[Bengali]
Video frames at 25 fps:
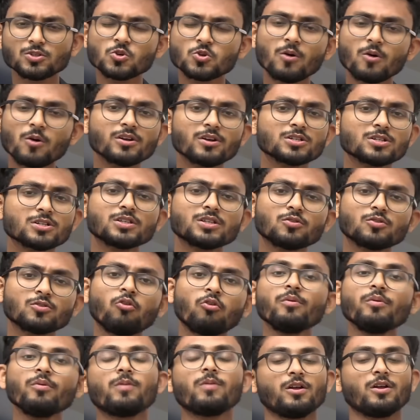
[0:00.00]
সবার সাথে
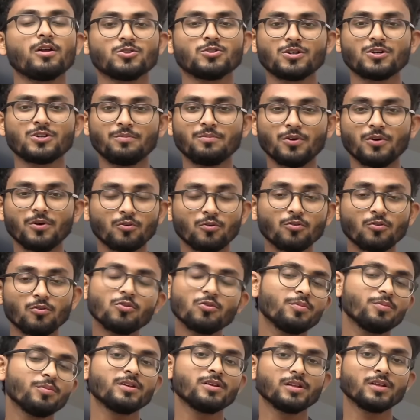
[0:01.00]
খুবই ভালো সম্পর্ক
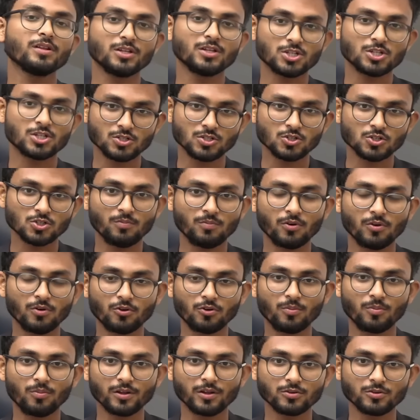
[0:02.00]
খুবই রিলেশন সম্পর্ক
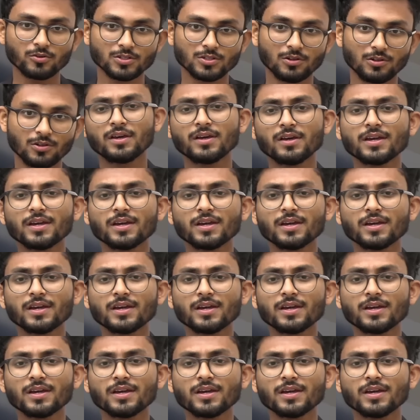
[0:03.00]
ভালো ছিল